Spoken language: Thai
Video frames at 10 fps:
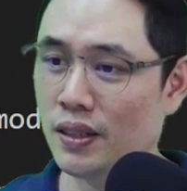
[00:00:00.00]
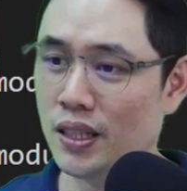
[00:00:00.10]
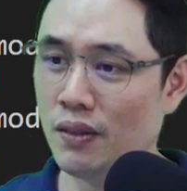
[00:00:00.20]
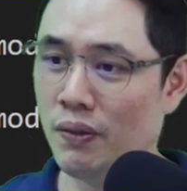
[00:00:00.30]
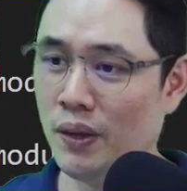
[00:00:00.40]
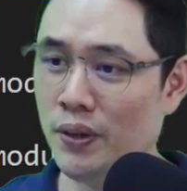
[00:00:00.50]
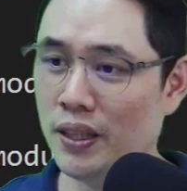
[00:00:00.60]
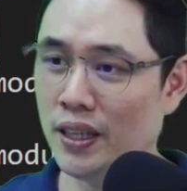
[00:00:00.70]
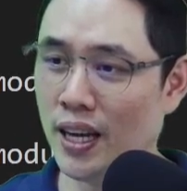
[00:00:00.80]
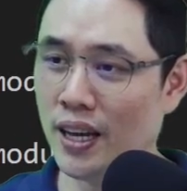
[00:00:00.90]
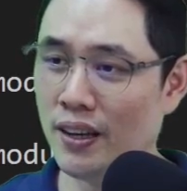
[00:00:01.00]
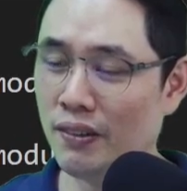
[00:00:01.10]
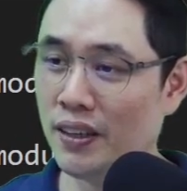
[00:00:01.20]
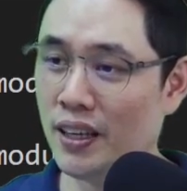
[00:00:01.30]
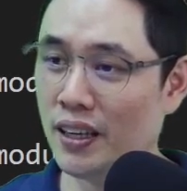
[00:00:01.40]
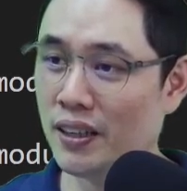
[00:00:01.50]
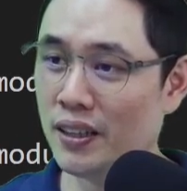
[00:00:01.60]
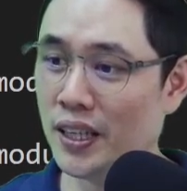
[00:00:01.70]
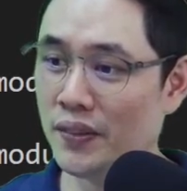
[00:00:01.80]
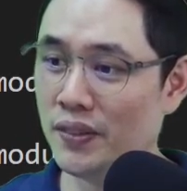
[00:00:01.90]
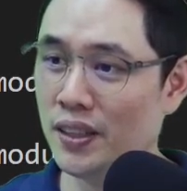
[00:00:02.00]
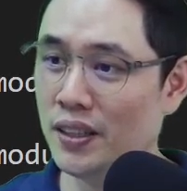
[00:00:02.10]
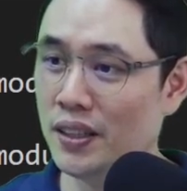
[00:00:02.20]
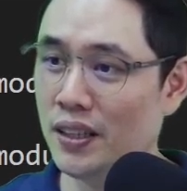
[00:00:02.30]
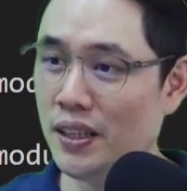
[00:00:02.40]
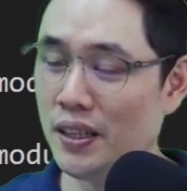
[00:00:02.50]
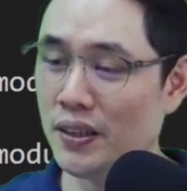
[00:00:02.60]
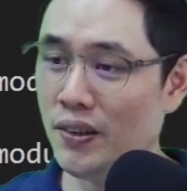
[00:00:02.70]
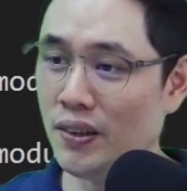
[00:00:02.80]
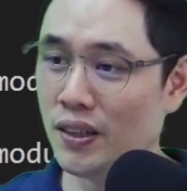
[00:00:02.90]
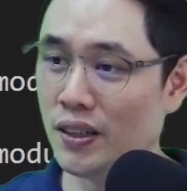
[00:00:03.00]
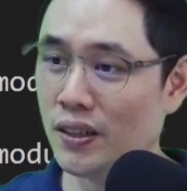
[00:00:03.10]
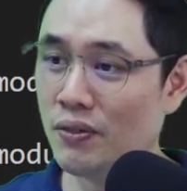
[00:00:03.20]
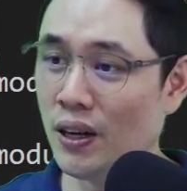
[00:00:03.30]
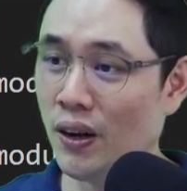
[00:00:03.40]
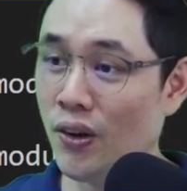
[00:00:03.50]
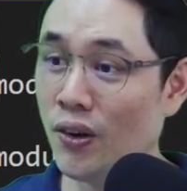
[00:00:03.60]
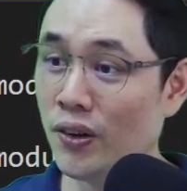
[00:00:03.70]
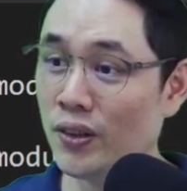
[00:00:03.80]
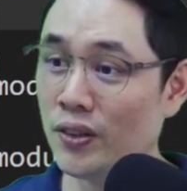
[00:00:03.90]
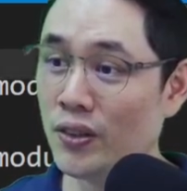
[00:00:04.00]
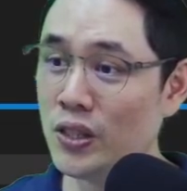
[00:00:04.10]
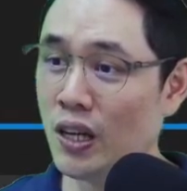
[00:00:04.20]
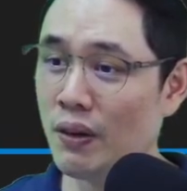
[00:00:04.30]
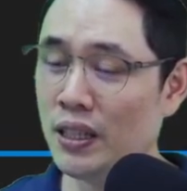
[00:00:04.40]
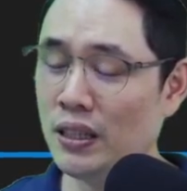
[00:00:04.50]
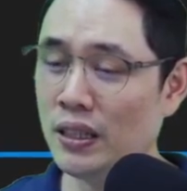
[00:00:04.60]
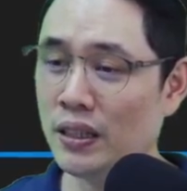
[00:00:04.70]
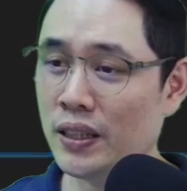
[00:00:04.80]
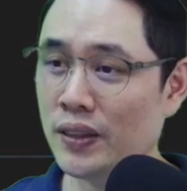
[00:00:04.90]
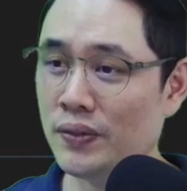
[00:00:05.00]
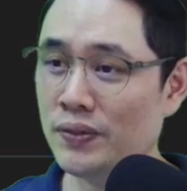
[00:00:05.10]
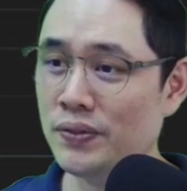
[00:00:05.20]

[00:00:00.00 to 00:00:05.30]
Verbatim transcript: จะพิมพ์อะไรผิดนะอ่ะโอเคนะครับทีนี้ก็มาลองทดสอบอีกทีหนึ่งนะครับ